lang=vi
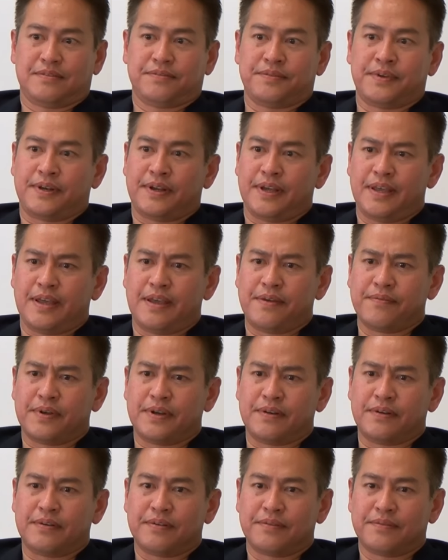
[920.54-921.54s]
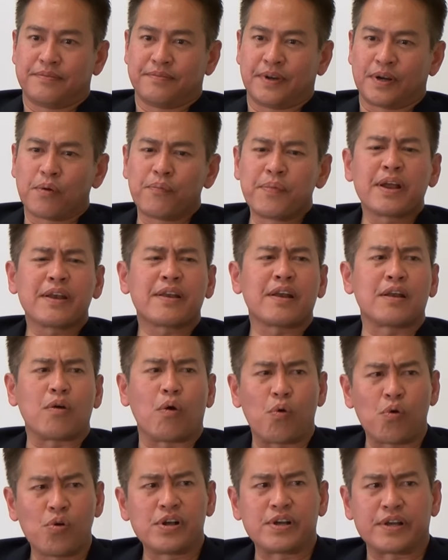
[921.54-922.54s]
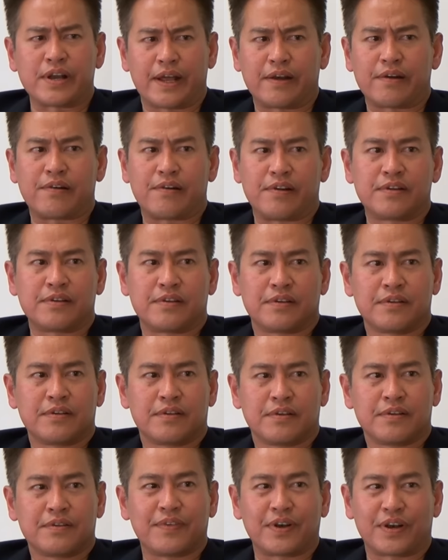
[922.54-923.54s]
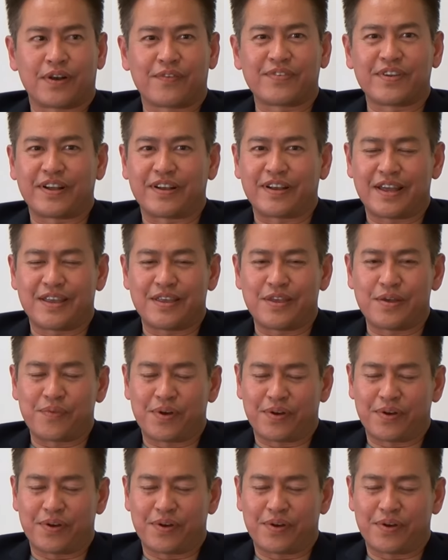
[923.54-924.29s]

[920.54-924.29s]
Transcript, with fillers: mình thấy vậy mình mình cũng biết cái trình độ của người này rồi mình cũng từng nghe nhiều